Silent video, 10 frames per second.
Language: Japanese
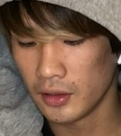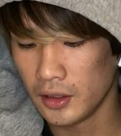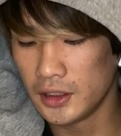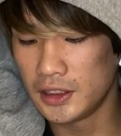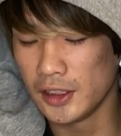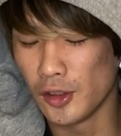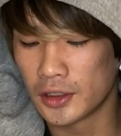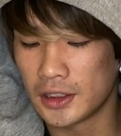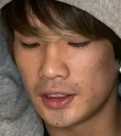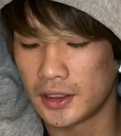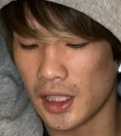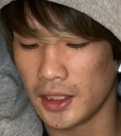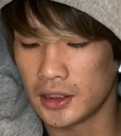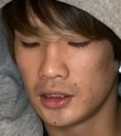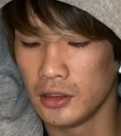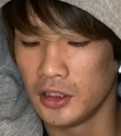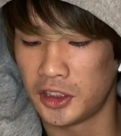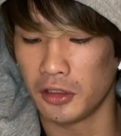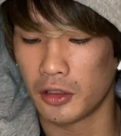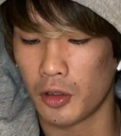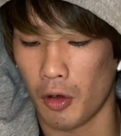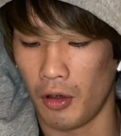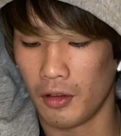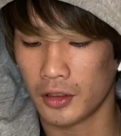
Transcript: 一応ちっちゃい数十個、